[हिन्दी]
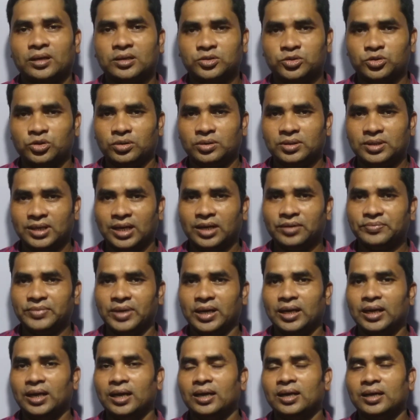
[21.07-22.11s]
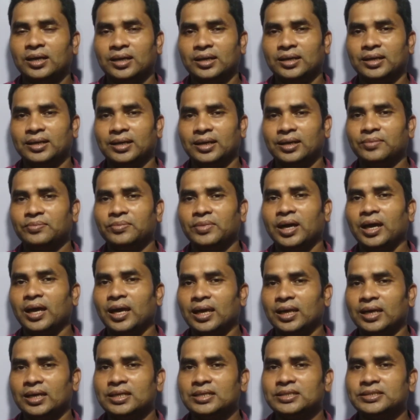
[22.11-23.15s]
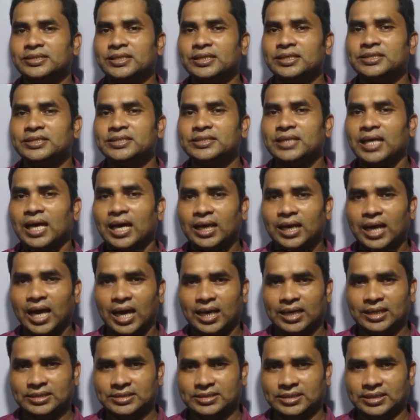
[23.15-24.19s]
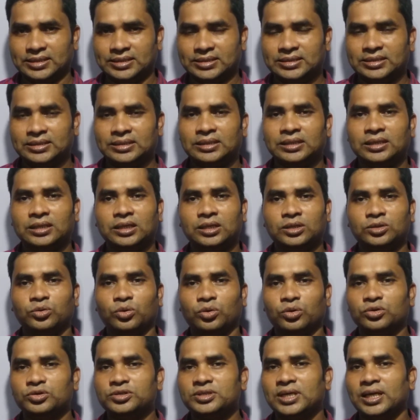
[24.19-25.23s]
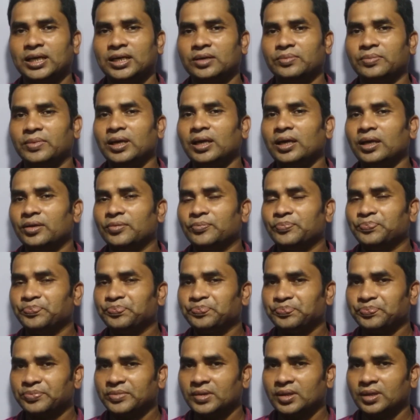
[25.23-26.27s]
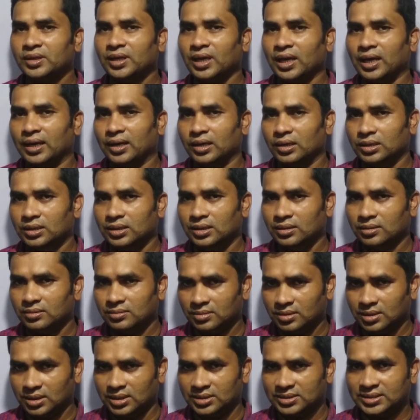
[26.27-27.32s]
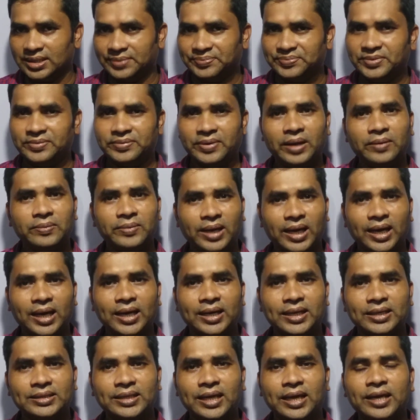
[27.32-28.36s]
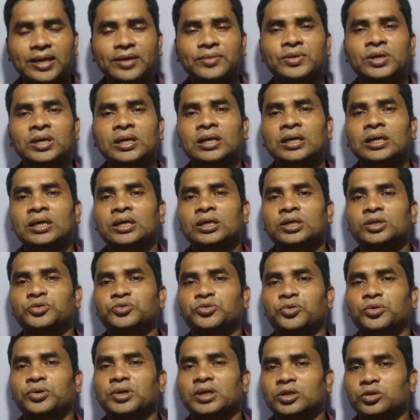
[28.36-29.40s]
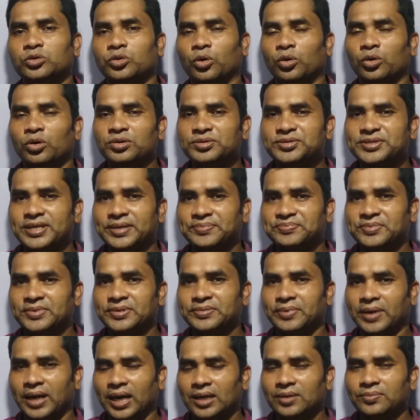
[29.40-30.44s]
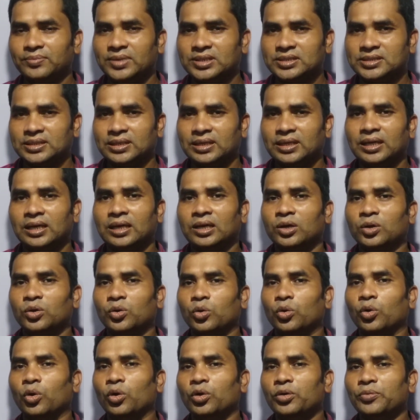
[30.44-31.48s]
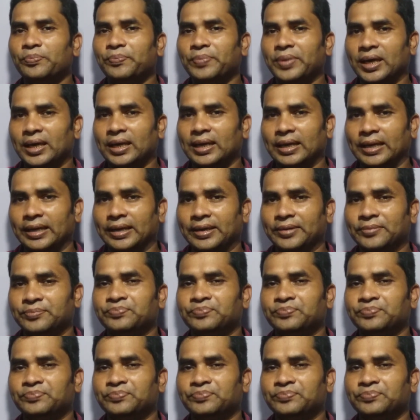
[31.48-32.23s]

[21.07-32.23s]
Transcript: जो ड्रम है ड्रम का एल और आर ये दोनों साइड में क्या सेफ्टी वाल्व लगा रहता है तो ये दोनों सेप्टिक भाल्व में से कौन पहले